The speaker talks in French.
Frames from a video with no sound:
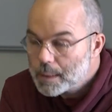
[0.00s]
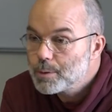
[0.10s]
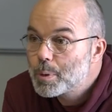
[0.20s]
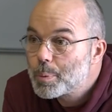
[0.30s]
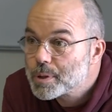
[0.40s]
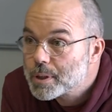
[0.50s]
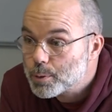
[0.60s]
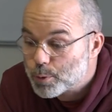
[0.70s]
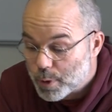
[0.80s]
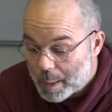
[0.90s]
Une
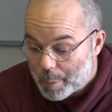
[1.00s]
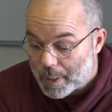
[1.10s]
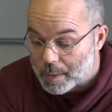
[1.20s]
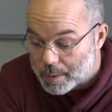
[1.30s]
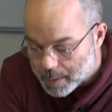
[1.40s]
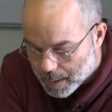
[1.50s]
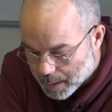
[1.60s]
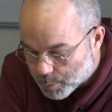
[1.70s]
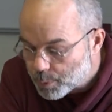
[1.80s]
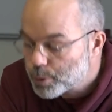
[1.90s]
opposition de la part des
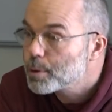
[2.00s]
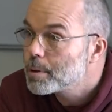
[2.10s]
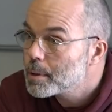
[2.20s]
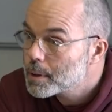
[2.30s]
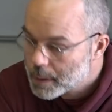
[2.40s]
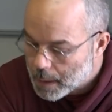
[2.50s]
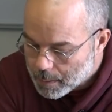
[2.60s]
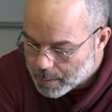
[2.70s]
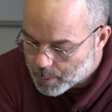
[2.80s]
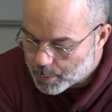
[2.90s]
agriculteurs, des
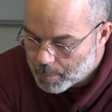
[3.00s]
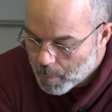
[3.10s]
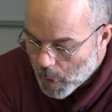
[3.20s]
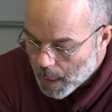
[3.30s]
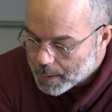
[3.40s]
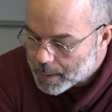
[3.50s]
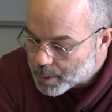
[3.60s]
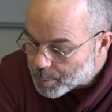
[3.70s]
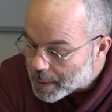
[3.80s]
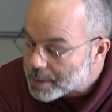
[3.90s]
artisans, des
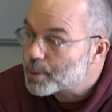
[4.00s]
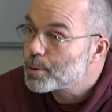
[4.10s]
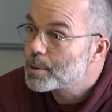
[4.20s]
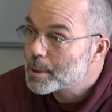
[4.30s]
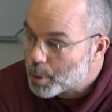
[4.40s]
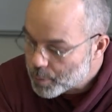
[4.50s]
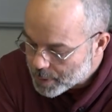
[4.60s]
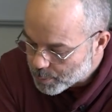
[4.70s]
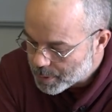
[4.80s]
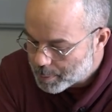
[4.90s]
commerçants, des
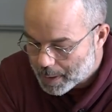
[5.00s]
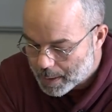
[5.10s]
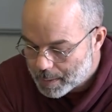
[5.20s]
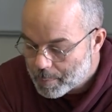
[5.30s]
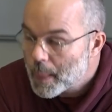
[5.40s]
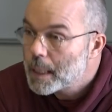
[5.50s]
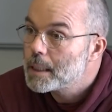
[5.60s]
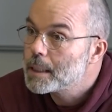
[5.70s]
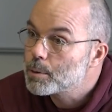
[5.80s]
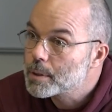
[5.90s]
professions libérales
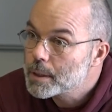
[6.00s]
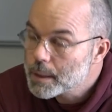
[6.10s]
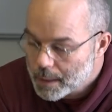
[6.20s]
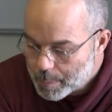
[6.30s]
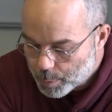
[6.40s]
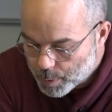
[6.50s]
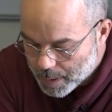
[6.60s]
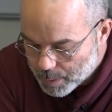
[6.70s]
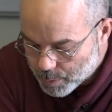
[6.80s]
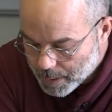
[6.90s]
et aussi des
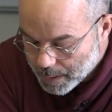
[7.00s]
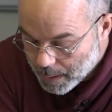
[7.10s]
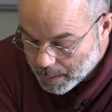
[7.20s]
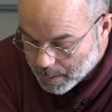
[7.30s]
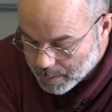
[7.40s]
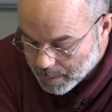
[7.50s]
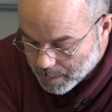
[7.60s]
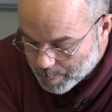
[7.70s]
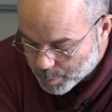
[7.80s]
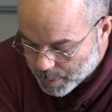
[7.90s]
petits industriels. Et c'est
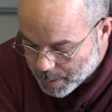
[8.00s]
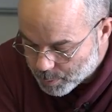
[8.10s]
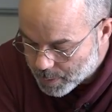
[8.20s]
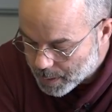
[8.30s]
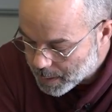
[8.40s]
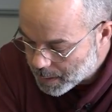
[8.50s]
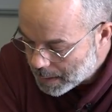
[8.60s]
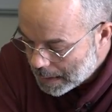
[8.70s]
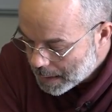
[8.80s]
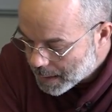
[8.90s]
un petit
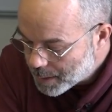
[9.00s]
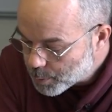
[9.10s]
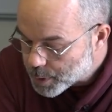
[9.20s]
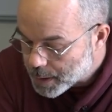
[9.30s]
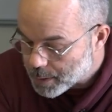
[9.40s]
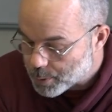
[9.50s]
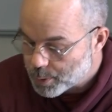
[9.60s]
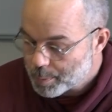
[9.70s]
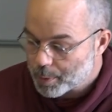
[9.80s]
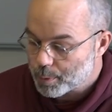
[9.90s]
industriel, Léon
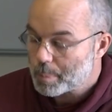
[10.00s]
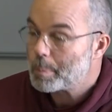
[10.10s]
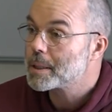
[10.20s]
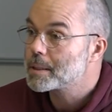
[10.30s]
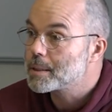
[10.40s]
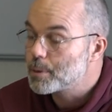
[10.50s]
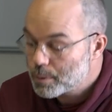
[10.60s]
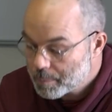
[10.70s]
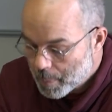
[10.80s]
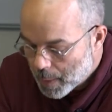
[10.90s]
Gingembre, le
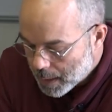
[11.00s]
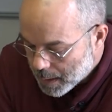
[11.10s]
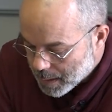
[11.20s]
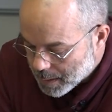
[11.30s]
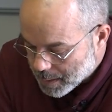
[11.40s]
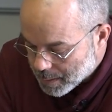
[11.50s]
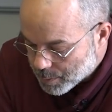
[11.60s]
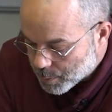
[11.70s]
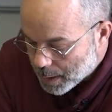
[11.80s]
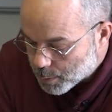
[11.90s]
président euh, de la